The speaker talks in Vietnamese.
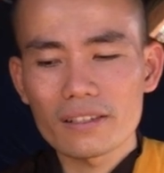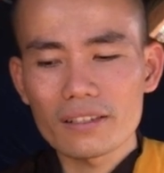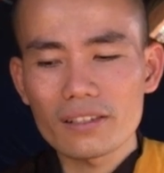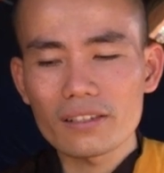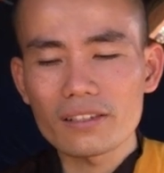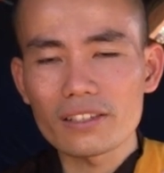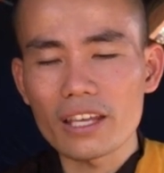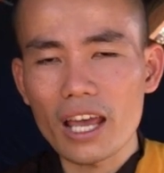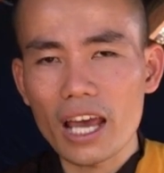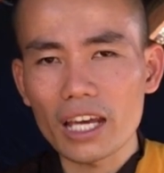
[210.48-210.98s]
nó
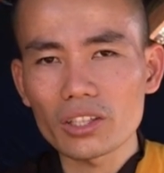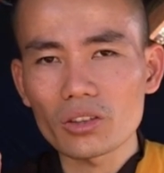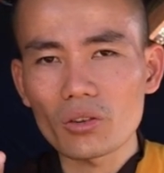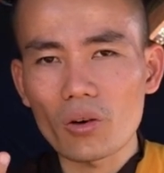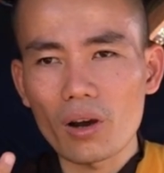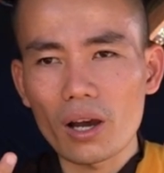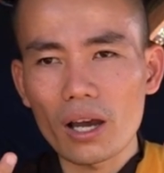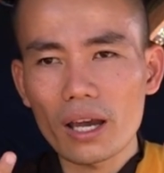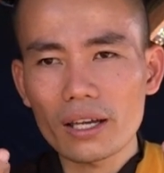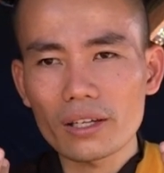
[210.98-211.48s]
giải
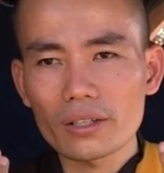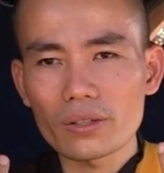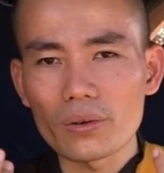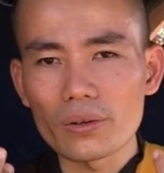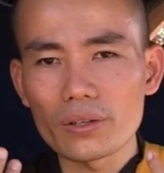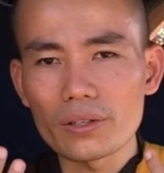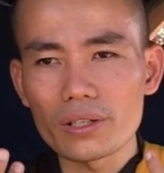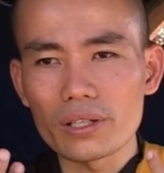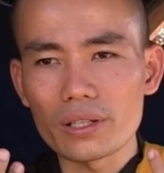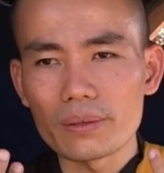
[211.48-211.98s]
tỏa
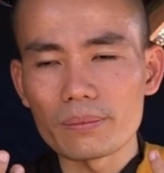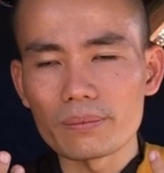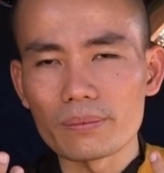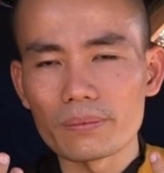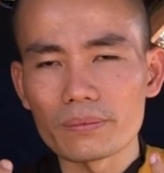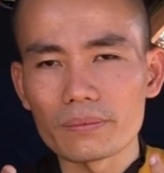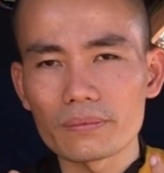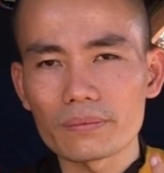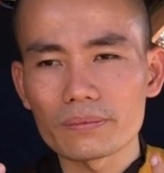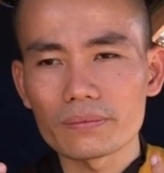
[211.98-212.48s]
nỗi niềm
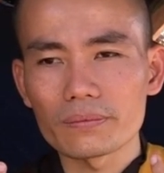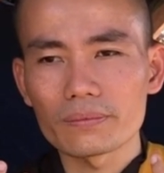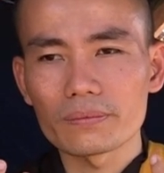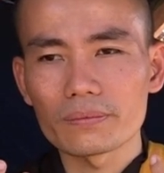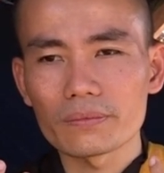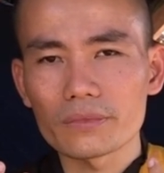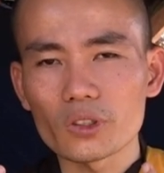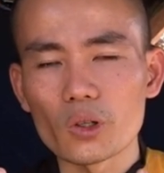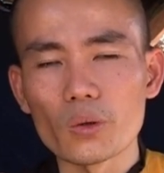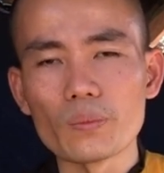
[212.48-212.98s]

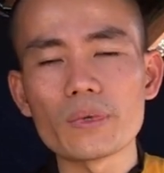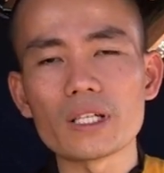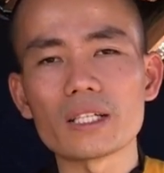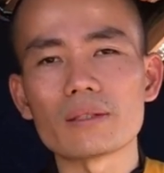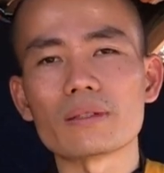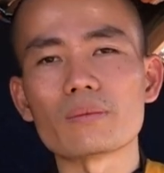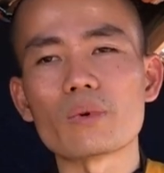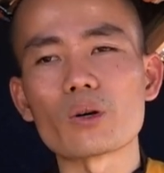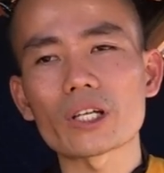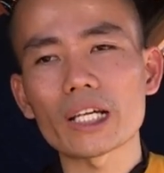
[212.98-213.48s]
của
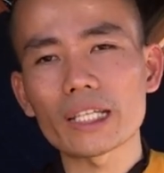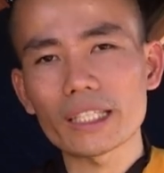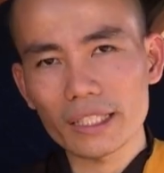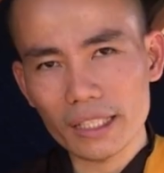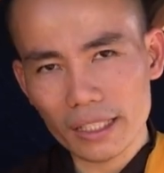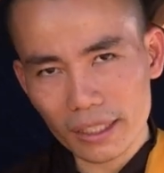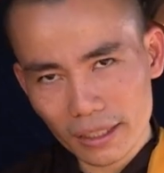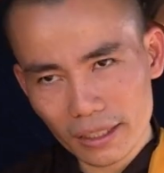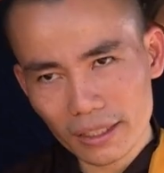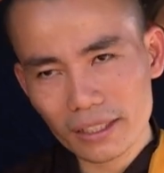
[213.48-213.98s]
mình một cách
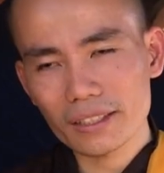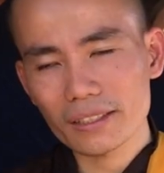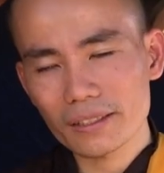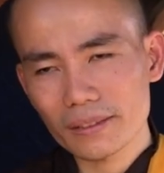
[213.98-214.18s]
nhanh nhất